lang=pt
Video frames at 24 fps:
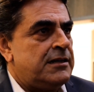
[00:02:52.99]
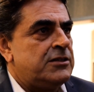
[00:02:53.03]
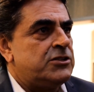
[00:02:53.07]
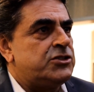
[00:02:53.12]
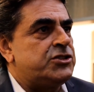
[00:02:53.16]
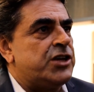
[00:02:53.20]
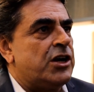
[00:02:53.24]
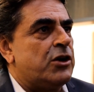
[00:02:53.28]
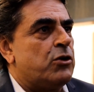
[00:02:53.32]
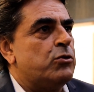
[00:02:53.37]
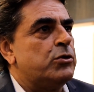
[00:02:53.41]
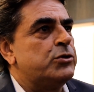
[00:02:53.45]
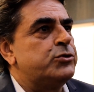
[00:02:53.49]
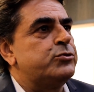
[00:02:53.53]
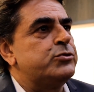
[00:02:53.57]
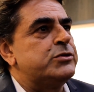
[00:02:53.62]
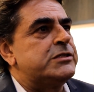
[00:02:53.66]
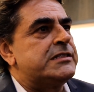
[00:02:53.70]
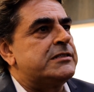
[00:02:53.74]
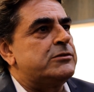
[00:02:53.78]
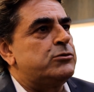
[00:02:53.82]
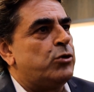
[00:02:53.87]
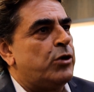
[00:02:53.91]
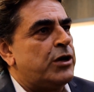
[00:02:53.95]
chegou
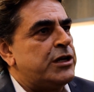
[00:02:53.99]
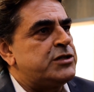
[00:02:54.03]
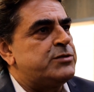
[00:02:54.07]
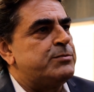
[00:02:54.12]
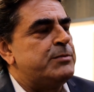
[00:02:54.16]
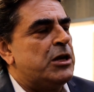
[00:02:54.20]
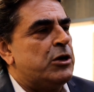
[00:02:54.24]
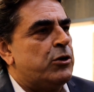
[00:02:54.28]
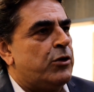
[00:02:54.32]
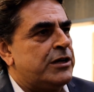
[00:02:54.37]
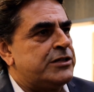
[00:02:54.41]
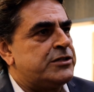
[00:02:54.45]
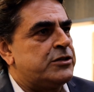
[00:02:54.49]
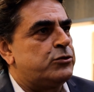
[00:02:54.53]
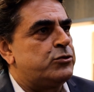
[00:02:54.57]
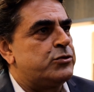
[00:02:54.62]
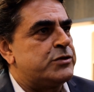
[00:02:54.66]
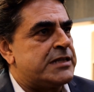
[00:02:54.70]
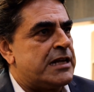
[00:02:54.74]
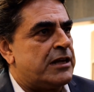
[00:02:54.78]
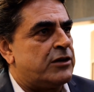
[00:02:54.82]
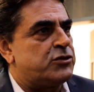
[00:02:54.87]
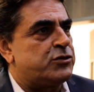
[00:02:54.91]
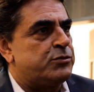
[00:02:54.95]
dos 2 milhões e
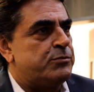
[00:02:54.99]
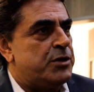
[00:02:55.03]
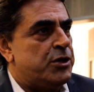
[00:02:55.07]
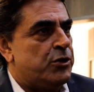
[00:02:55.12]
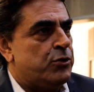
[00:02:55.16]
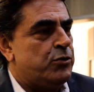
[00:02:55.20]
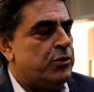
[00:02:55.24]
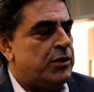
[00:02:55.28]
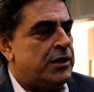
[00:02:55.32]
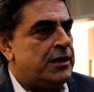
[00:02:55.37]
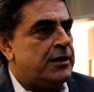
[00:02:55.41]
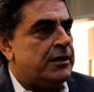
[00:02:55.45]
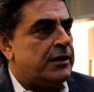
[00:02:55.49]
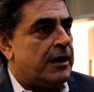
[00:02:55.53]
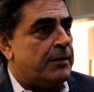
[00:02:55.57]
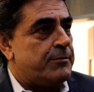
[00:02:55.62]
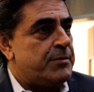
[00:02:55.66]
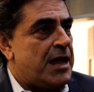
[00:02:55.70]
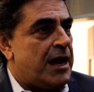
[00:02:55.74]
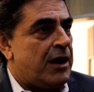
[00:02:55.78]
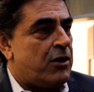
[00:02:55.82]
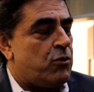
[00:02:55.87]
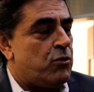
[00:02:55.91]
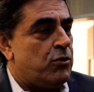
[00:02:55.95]
200 mil na
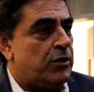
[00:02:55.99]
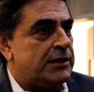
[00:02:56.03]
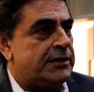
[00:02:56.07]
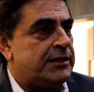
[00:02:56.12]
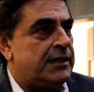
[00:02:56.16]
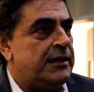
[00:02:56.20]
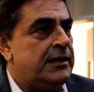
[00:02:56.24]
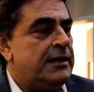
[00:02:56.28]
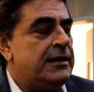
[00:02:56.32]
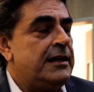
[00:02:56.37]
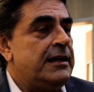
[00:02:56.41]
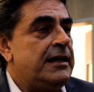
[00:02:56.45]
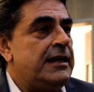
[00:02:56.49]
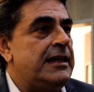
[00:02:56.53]
minha conta,